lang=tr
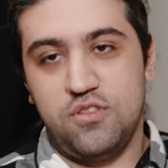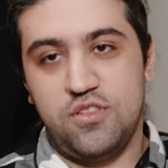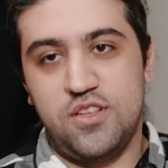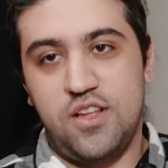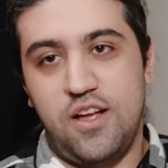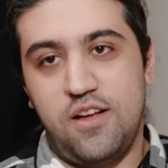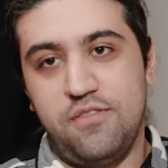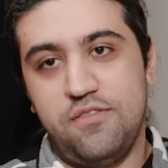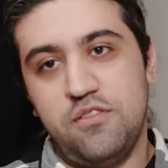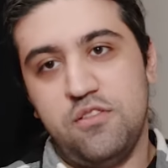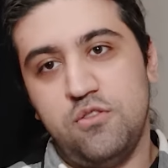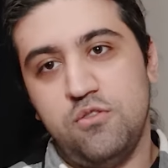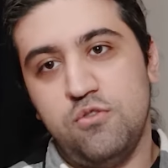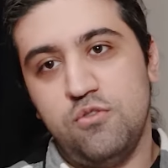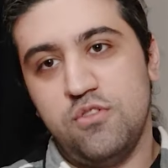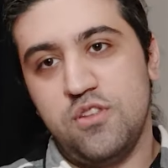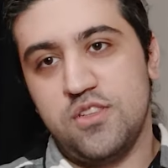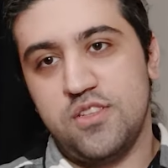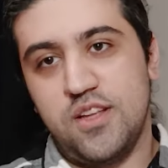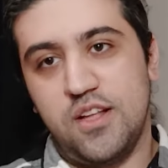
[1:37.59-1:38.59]
Sahaf
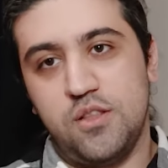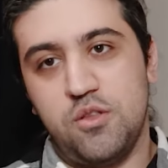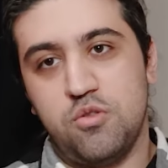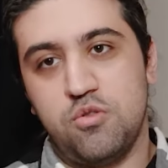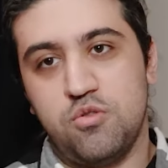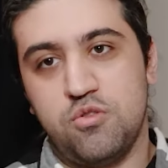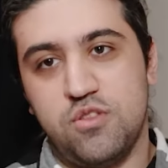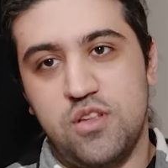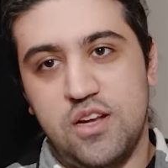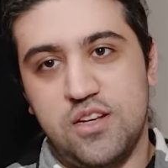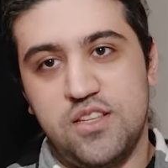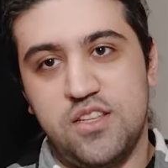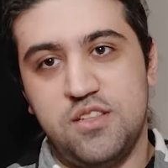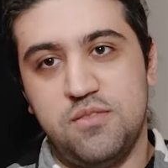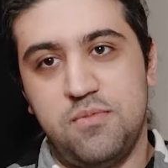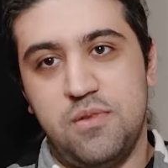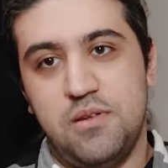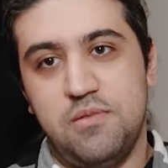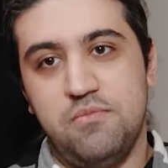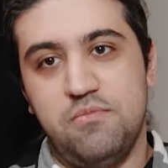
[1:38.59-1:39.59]
olduğunu nasıl anlıyorsunuz
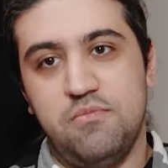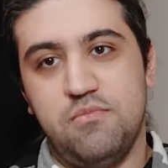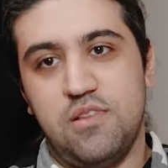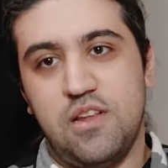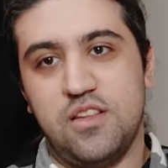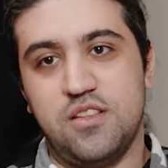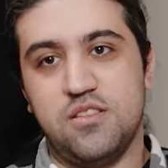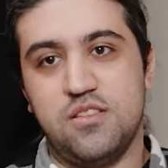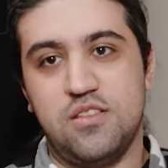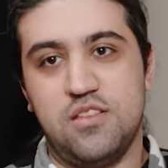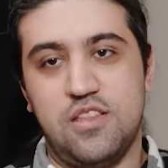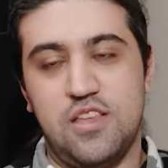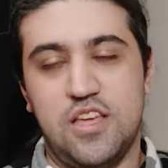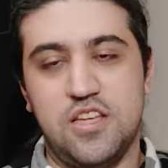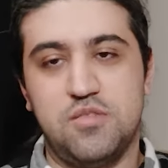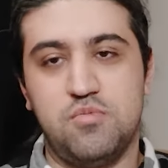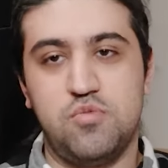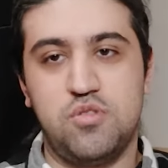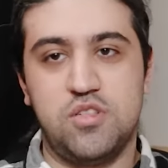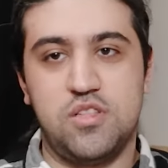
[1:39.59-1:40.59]
derseniz benim biraz
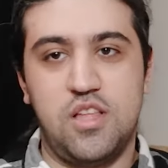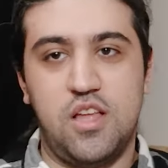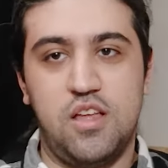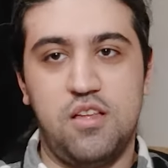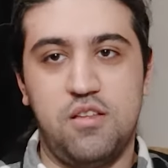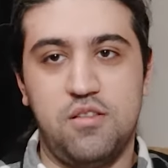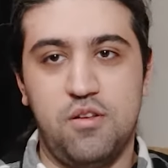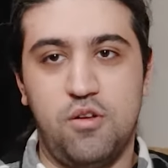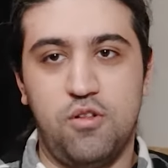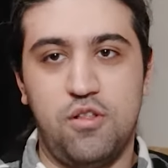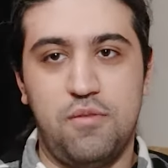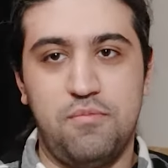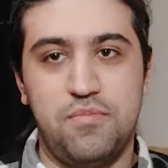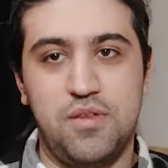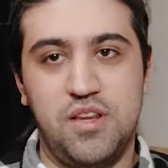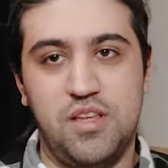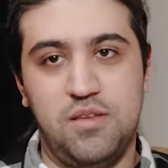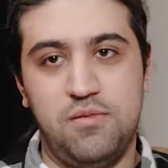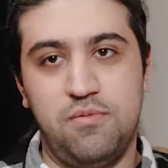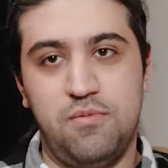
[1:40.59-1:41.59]
geçmişte olan
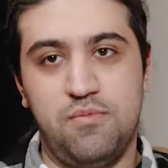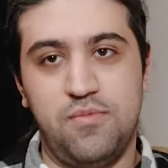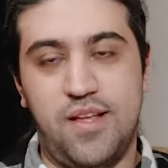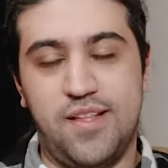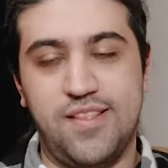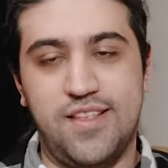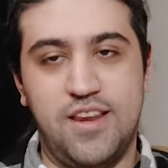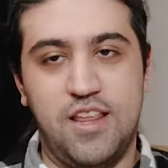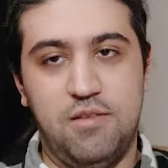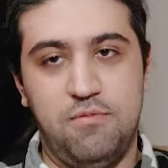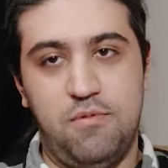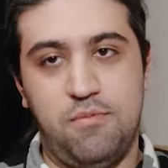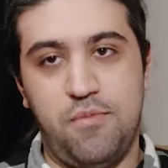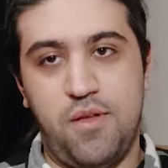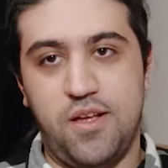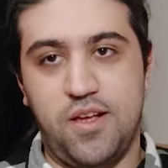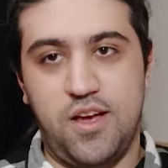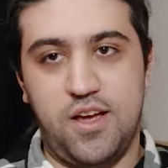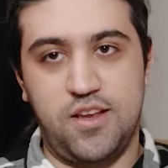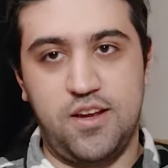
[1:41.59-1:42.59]
birikimimden,
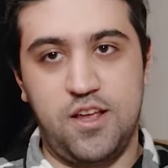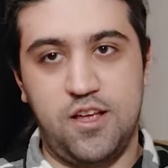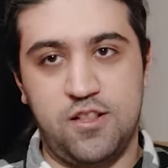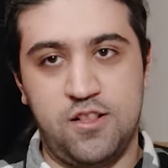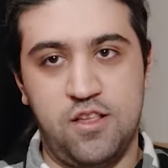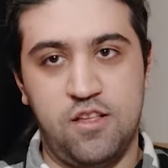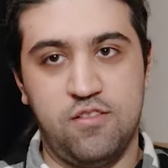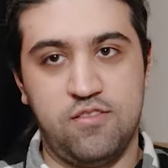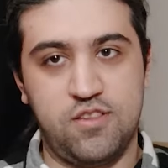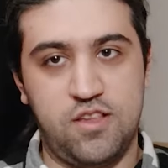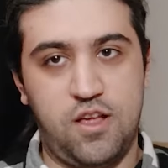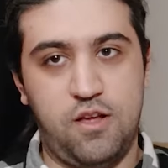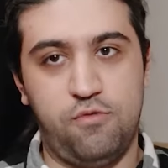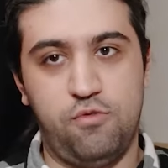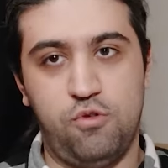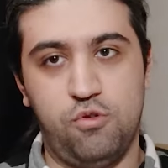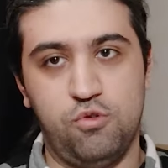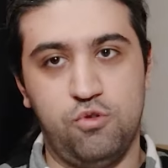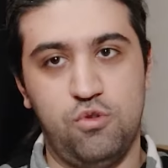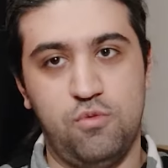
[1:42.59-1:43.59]
deneyimimden kaynaklı sahaf
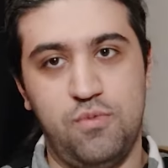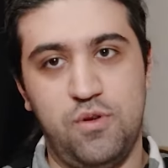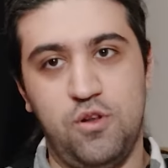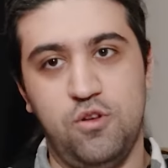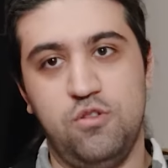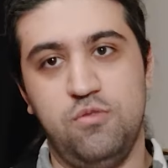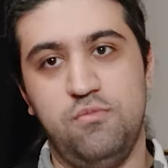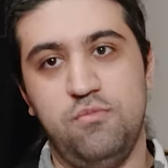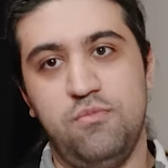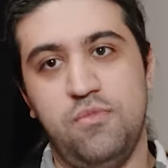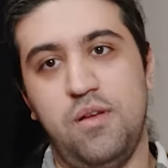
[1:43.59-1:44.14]
olduğunu biliyorum.